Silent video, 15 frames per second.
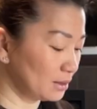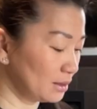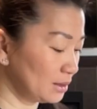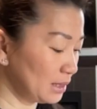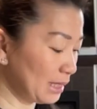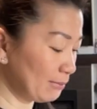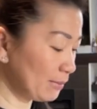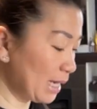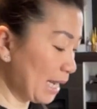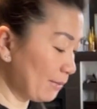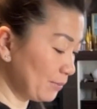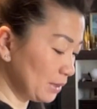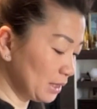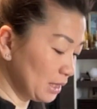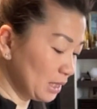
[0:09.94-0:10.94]
nhằm cà
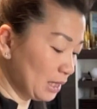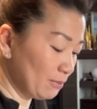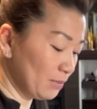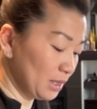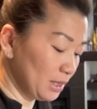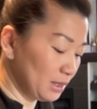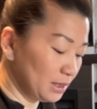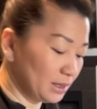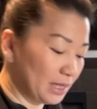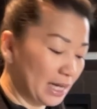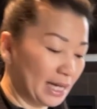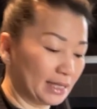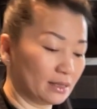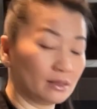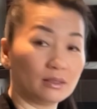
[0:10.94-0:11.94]
bây tao là bây dân
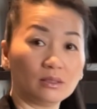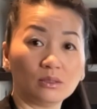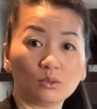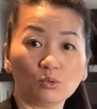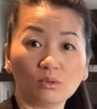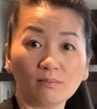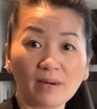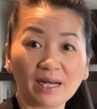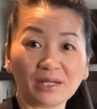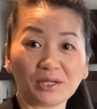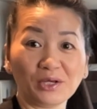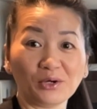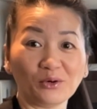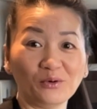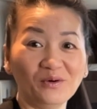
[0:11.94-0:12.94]
ai ruột bắn
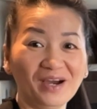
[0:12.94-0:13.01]
dù